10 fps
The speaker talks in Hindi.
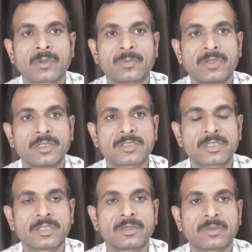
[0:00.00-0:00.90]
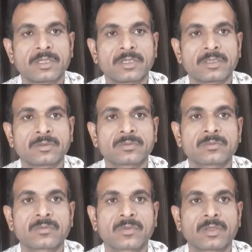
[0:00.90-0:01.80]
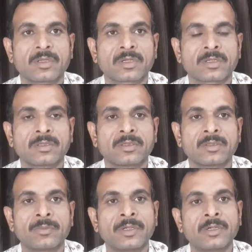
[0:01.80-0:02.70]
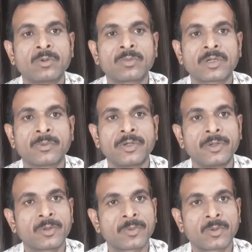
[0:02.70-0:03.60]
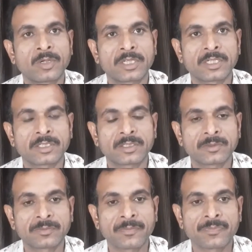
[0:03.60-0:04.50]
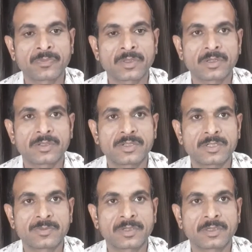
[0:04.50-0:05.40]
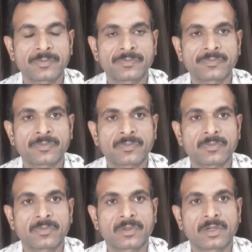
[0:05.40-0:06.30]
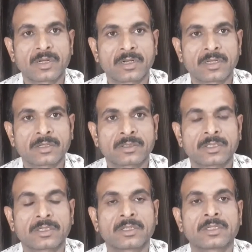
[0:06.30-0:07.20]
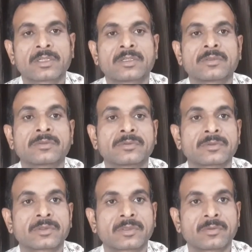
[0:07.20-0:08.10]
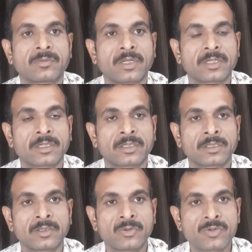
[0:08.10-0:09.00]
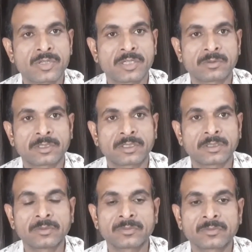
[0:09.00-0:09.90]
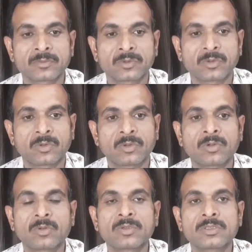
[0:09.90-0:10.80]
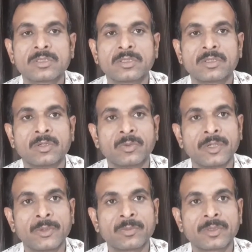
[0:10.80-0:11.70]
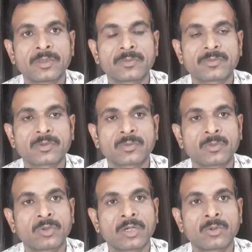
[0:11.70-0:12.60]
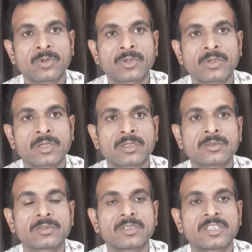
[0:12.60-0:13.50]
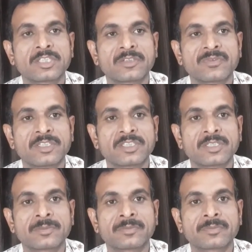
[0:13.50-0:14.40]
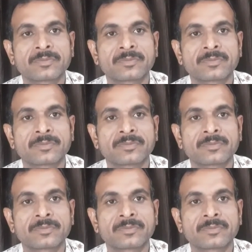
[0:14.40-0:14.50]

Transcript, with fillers: फिनिश किए हुए हैं एक बेडरूम का वीडियो अपलोड किया था जिसमें हल्का कथाई कलर का माइका यूज़ किया हुआ था और उस वीडियो में पूरा ट्यूटोरियल स्टेप बाय स्टेप